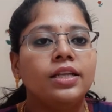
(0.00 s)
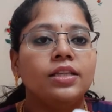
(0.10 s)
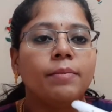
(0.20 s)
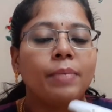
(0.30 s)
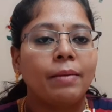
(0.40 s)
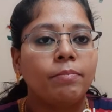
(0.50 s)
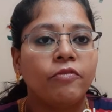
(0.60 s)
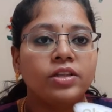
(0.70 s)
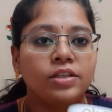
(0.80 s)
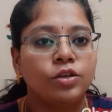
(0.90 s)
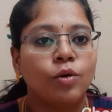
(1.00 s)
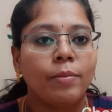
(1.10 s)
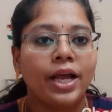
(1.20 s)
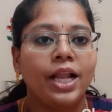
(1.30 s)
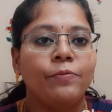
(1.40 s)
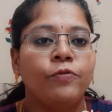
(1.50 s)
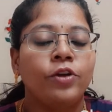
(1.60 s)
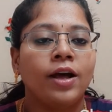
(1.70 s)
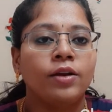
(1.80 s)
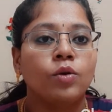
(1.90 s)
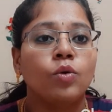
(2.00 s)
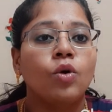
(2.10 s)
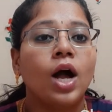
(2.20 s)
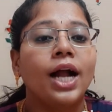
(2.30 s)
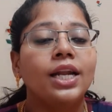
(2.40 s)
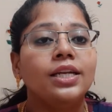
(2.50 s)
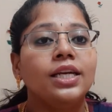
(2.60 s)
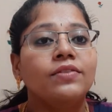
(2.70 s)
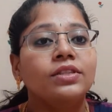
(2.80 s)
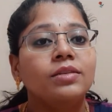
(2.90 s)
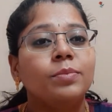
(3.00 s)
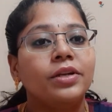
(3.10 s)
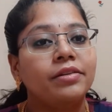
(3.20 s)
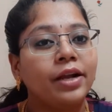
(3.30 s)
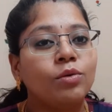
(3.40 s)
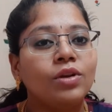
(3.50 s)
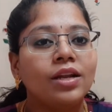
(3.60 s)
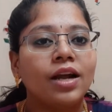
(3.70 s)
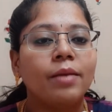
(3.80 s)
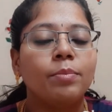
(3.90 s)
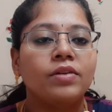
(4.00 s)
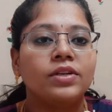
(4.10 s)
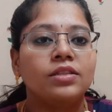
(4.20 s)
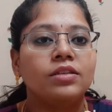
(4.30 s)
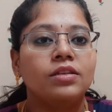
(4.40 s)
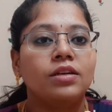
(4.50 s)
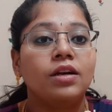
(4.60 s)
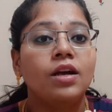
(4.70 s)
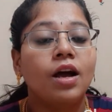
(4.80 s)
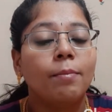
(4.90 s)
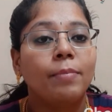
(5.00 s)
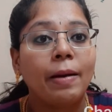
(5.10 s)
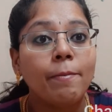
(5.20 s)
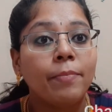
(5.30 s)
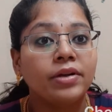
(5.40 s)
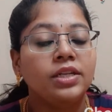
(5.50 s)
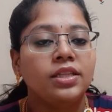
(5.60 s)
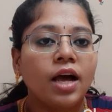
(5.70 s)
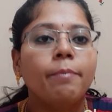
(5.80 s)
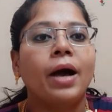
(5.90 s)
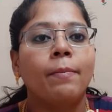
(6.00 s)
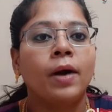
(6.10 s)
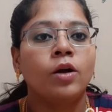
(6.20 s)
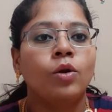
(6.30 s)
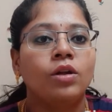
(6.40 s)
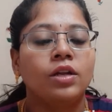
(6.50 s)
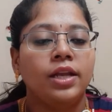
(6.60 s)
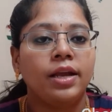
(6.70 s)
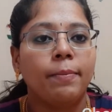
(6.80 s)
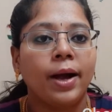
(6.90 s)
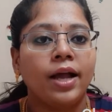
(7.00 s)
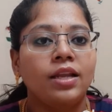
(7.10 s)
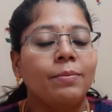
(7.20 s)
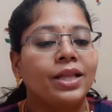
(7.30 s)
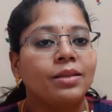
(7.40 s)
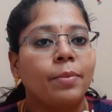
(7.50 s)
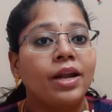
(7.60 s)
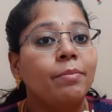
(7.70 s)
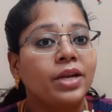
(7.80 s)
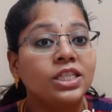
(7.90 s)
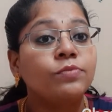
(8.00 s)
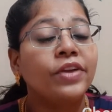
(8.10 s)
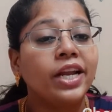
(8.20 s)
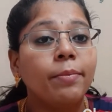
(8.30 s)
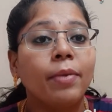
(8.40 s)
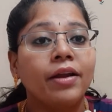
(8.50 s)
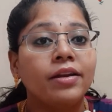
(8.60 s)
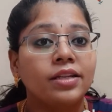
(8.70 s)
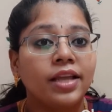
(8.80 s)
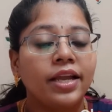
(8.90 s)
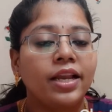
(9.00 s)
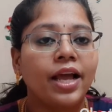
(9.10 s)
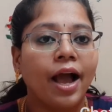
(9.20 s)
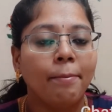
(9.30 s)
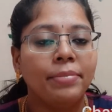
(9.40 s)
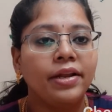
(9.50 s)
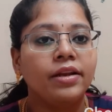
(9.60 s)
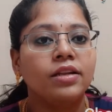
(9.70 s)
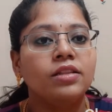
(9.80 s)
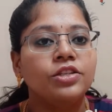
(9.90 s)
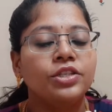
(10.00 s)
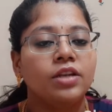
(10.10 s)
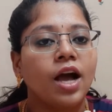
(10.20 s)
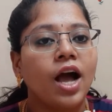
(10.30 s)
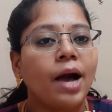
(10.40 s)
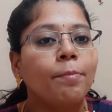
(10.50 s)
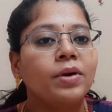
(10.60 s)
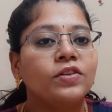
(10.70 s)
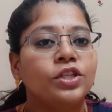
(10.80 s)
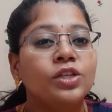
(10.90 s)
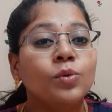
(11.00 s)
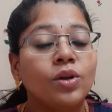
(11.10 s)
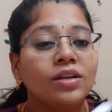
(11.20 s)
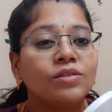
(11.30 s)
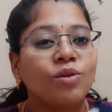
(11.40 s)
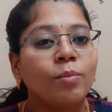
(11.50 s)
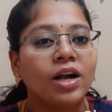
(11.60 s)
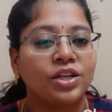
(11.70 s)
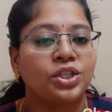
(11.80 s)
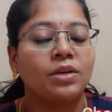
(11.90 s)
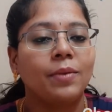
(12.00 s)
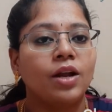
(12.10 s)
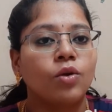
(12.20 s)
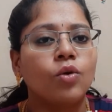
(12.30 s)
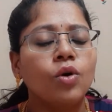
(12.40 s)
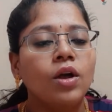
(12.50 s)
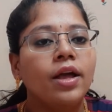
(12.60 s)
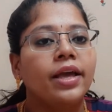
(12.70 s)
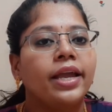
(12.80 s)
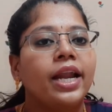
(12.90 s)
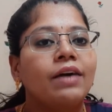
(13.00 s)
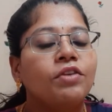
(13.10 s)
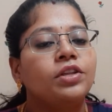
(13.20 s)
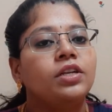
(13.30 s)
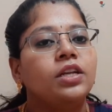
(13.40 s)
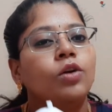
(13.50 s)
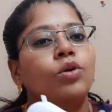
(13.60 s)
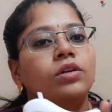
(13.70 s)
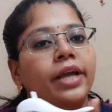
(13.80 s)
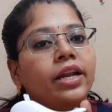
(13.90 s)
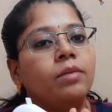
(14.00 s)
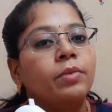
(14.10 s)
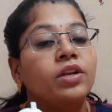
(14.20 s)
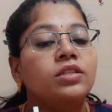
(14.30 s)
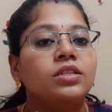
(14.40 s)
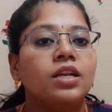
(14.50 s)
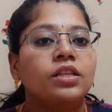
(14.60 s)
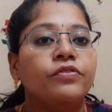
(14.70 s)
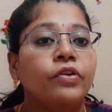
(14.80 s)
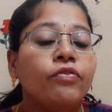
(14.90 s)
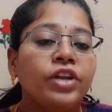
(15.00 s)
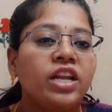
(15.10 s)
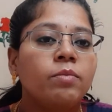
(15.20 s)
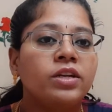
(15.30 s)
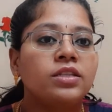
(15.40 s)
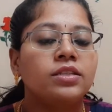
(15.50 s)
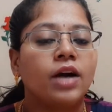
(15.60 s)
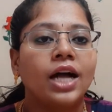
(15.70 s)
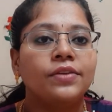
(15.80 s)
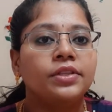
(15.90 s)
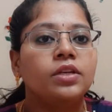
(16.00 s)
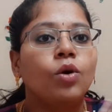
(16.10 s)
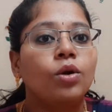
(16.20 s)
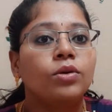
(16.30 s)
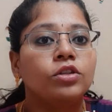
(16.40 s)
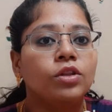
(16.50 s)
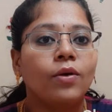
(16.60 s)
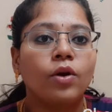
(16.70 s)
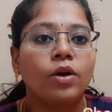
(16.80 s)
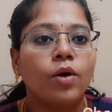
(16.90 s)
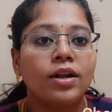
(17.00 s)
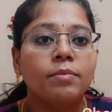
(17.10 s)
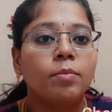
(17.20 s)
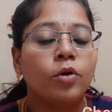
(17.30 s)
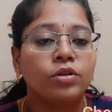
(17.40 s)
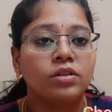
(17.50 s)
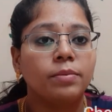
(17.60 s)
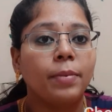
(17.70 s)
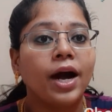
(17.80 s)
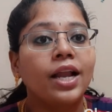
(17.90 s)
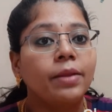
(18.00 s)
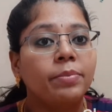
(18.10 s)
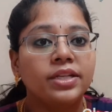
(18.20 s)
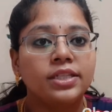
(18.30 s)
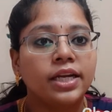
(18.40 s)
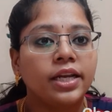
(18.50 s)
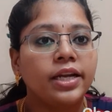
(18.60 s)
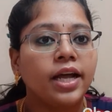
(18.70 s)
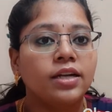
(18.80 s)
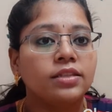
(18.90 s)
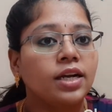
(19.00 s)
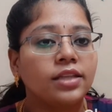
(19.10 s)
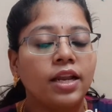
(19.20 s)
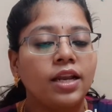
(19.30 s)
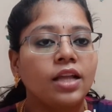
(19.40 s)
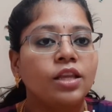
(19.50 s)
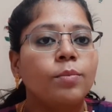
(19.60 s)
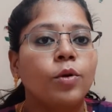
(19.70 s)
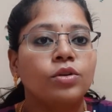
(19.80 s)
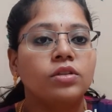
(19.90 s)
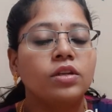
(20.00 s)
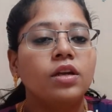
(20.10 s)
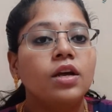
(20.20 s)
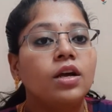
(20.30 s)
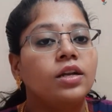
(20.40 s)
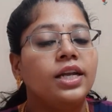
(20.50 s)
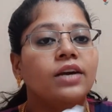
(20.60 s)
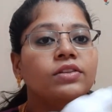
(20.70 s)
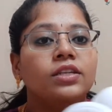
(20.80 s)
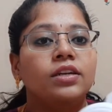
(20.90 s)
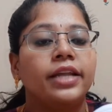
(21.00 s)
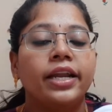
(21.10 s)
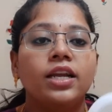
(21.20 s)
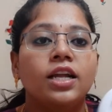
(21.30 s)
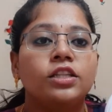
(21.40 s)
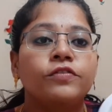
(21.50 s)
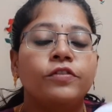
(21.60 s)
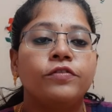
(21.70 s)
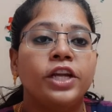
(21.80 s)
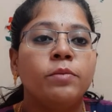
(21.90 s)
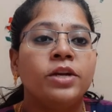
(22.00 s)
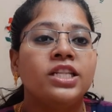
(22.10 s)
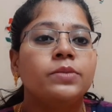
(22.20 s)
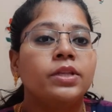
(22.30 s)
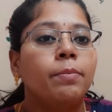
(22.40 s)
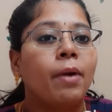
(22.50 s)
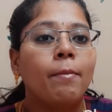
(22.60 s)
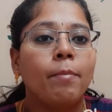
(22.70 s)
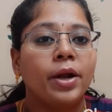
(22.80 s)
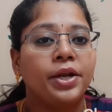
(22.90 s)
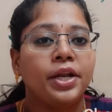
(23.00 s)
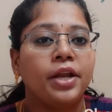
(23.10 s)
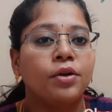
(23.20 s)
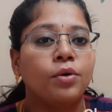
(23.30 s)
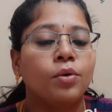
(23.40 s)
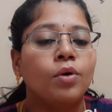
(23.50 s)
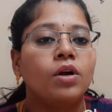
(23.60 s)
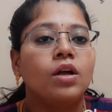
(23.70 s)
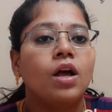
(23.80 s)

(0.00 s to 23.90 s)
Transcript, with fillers: இந்த பம்ப் வந்துட்டு ரொம்ப ஹெல்ப்ஃபுல்லாக இருக்கும் ஆனால் நீங்கள் வந்து இப்போ ரெகுலராக இப்போ வந்து பம்ப் பண்ணி தான் பாப்பா கொடுக்குறீங்க பால் மற்றபடி பிரெஸ்ட் ஃபீடே பண்ணுறதே இல்லை அப்படின்னு இருந்துச்சுன்னா அப்போ வந்துட்டு உங்களுக்கு இது ரொம்ப கஷ்டமாக இருக்கும் ஏன்னா வந்துட்டு நீங்கள் ஒரு டென் மினிட்ஸ்லேருந்து ஃபிஃப்டீன் மினிட்ஸ் அது வந்து ஒரு ஒருத்தவங்களோட உடம்பு பொறுத்து பால் எப்படி செக்ரீட் ஆகுது அது எல்லாத்தையும் பொறுத்து நீங்கள் வந்துட்டு டென்லேருந்து ஃபிஃப்டீன் மினிட்ஸ் வந்து பம்ப் பண்ணிகிட்டே இருக்கணும்